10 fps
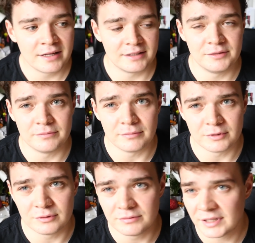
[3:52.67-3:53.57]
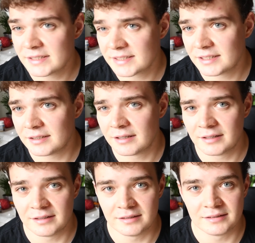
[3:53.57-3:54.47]
Im więcej,
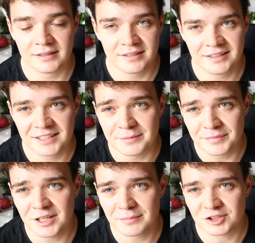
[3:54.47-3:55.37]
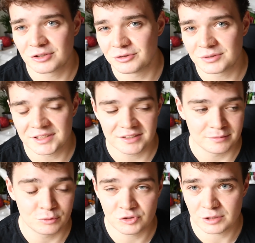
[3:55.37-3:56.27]
yy, im mniej masz kontuzji,
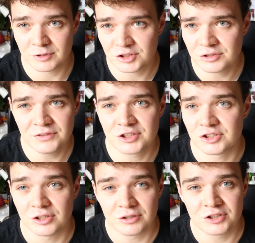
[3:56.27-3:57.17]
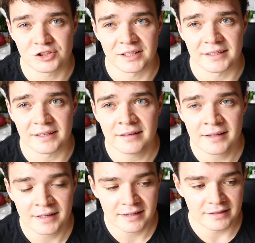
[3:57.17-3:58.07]
tym dłużej możesz ćwiczyć, logiczne, nie?
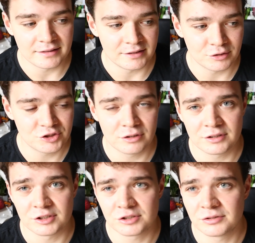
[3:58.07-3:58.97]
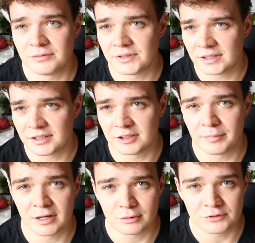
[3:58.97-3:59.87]
Yy, nie osiągniesz wielkich
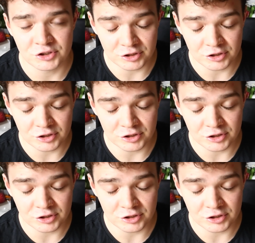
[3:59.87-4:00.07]
barów czy